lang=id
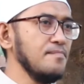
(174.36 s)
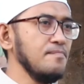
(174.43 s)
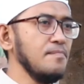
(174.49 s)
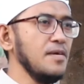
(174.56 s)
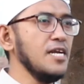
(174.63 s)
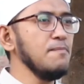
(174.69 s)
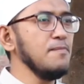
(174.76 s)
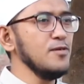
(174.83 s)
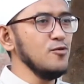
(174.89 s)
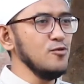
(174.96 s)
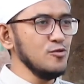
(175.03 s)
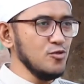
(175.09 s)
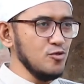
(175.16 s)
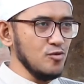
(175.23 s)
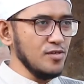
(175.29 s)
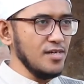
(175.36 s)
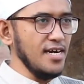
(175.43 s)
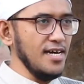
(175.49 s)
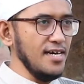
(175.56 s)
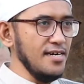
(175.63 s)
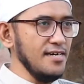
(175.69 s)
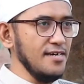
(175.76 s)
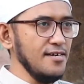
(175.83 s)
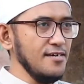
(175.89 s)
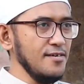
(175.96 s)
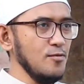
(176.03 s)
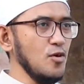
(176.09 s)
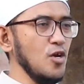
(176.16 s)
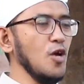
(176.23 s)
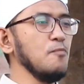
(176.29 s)
Para penduduk surga,
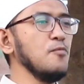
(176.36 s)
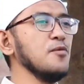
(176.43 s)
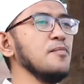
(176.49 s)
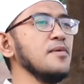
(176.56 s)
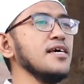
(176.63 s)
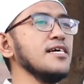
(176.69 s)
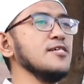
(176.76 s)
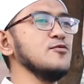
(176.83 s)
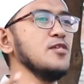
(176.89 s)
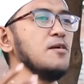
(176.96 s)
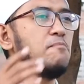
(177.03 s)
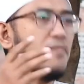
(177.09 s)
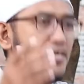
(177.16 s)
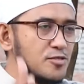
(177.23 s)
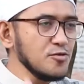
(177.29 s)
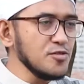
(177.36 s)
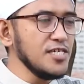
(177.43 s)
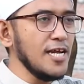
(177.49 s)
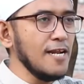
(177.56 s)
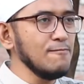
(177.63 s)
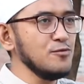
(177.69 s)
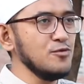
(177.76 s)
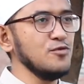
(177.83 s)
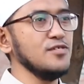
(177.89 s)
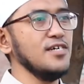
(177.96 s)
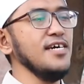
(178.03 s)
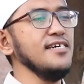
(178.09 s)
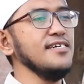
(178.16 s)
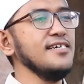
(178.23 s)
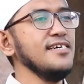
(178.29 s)
walaupun mereka sudah masuk di dalam
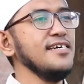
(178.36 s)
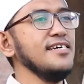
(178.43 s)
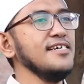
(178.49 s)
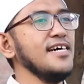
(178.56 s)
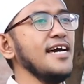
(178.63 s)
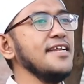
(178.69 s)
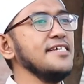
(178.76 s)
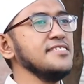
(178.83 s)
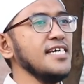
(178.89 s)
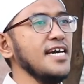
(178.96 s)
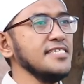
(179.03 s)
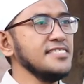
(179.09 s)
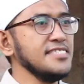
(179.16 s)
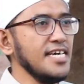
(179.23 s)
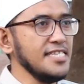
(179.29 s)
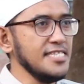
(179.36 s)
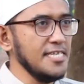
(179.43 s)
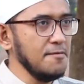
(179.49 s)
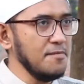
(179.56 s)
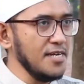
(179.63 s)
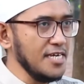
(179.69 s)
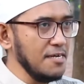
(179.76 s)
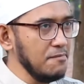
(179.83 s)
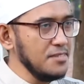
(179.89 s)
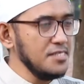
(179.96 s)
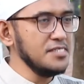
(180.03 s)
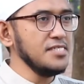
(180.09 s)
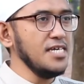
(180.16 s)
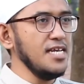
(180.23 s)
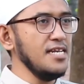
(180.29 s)
surga, ada saat-saatnya mereka
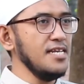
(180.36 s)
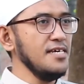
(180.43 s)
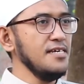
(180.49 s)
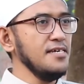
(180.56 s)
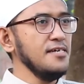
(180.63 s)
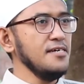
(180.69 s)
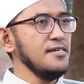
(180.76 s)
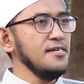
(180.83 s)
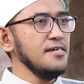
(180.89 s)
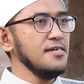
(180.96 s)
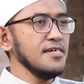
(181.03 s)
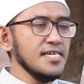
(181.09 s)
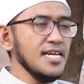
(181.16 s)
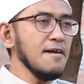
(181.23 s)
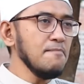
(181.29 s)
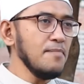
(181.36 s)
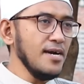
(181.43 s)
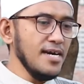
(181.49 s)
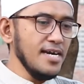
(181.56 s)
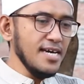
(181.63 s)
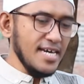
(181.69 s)
menyesal Kenapa?